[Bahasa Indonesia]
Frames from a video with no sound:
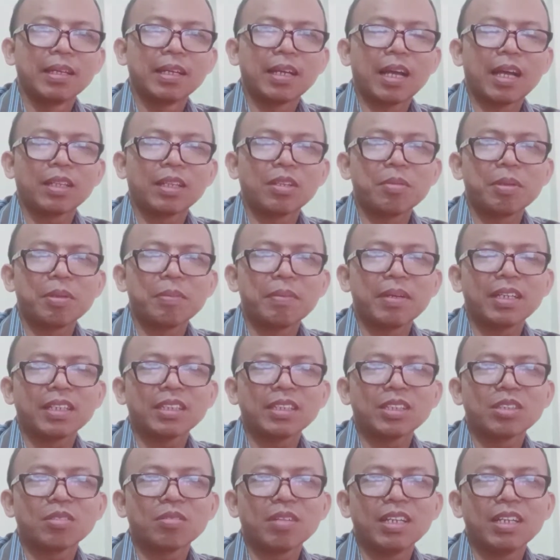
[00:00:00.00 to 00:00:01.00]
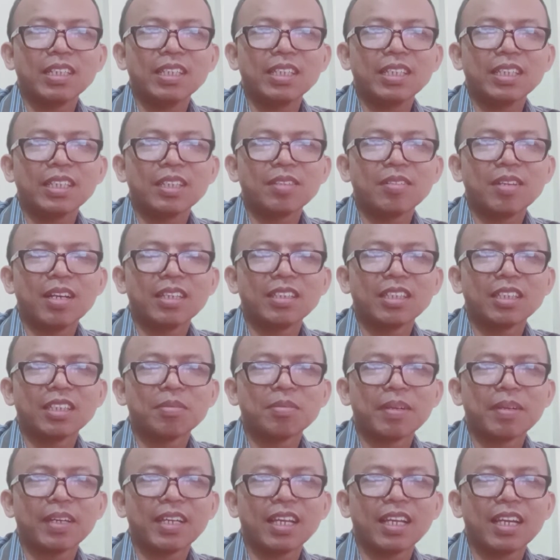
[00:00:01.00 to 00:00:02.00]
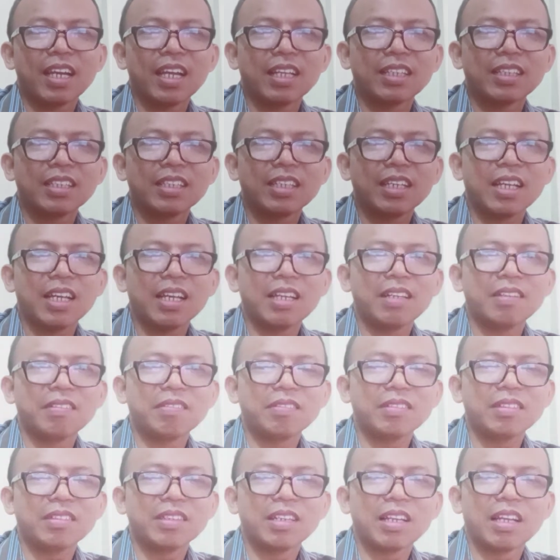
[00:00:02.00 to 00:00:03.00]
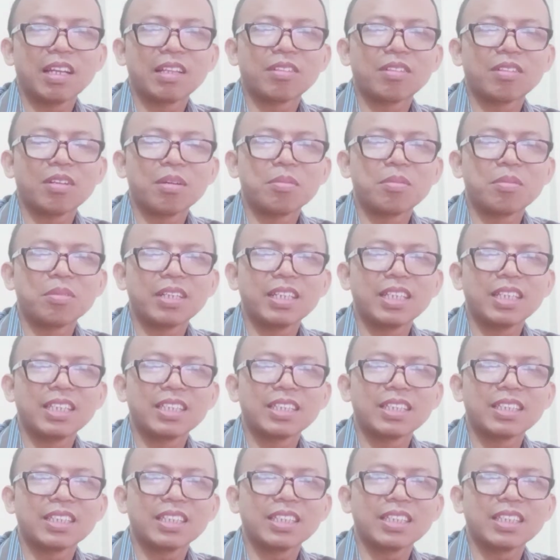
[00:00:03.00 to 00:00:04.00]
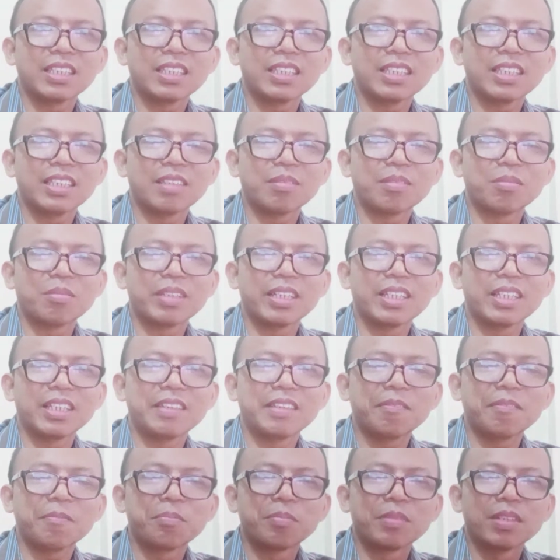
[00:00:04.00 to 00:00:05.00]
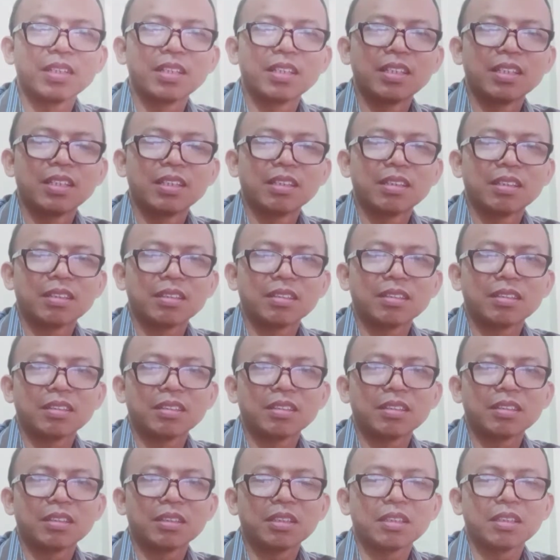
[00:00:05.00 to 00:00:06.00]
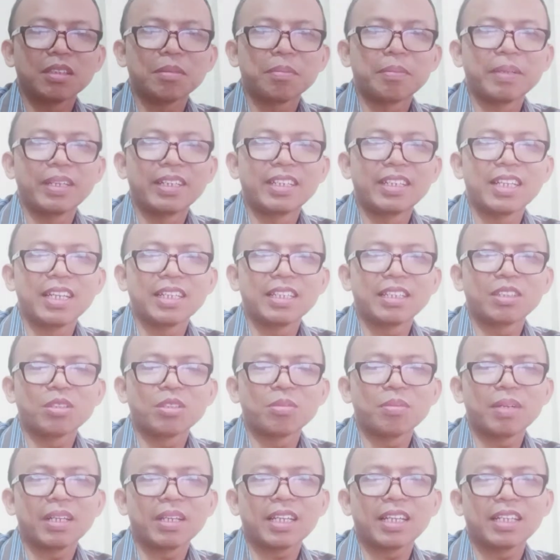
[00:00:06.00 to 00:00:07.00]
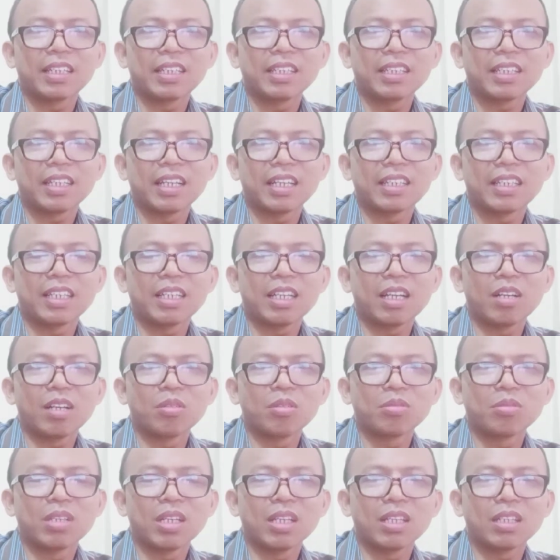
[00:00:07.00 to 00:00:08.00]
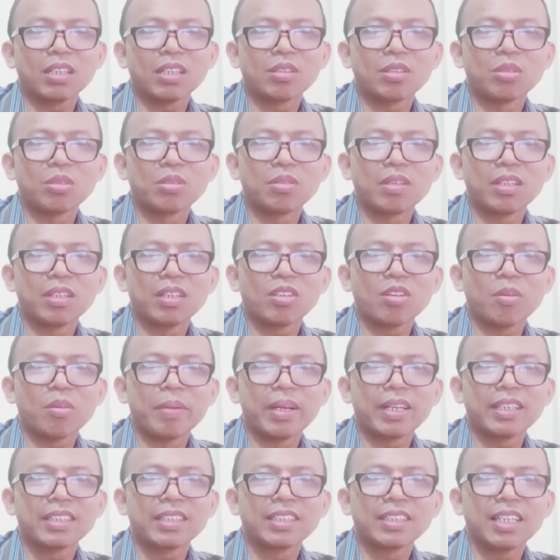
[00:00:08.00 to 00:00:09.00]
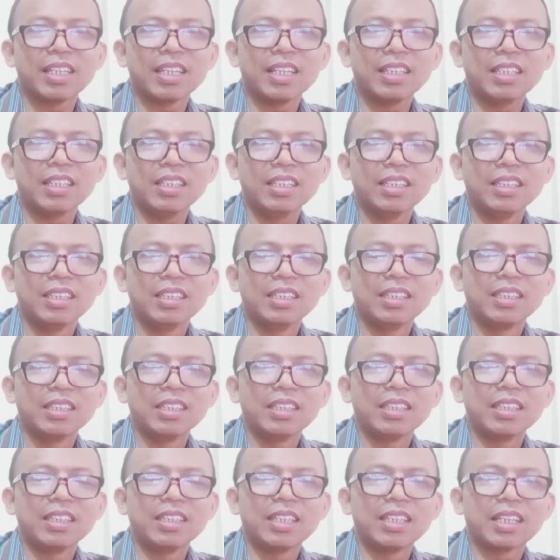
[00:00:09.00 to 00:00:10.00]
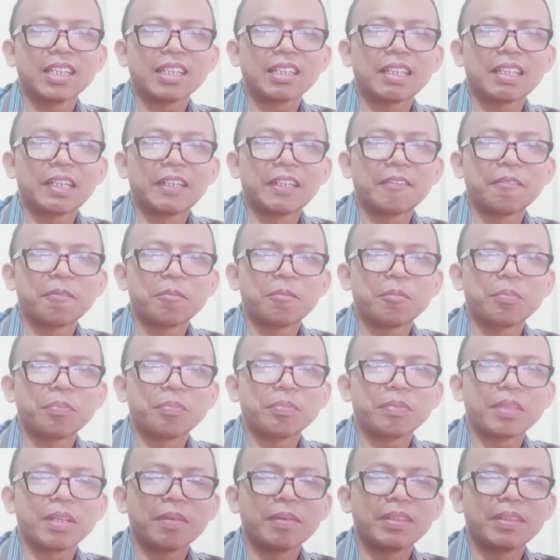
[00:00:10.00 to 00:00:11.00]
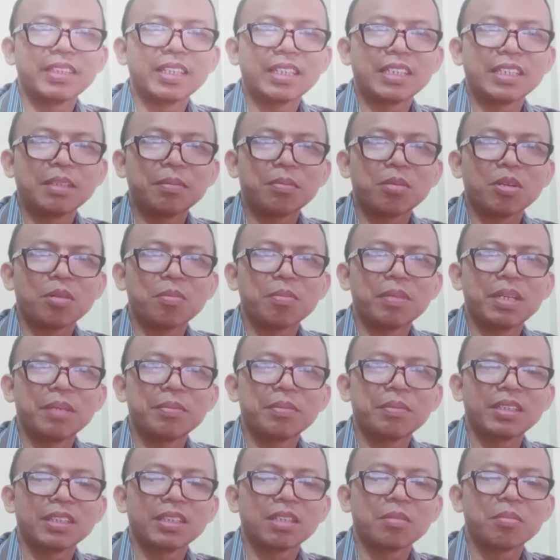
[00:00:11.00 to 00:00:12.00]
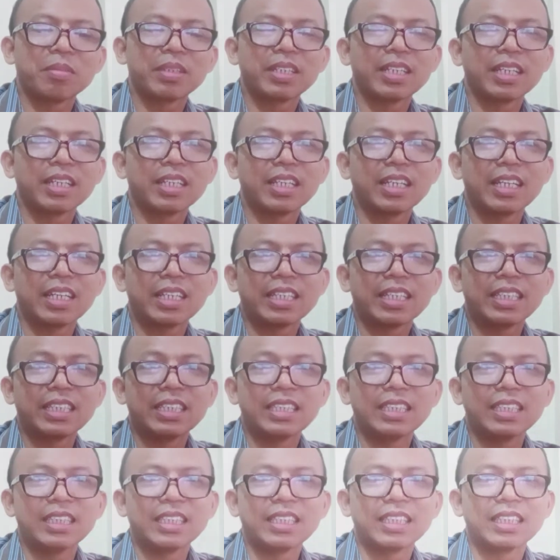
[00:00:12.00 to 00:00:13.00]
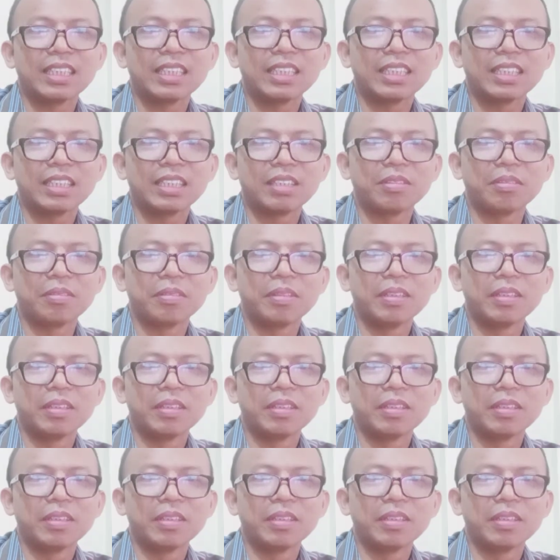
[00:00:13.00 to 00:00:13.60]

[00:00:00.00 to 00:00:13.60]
atau memang kecuali itu hanya sebagai latihan atau mungkin iseng mungkin e, beda ya cuma kan kadang kalau udah tujuannya komersial ini akan menjadi problem di kemudian hari itu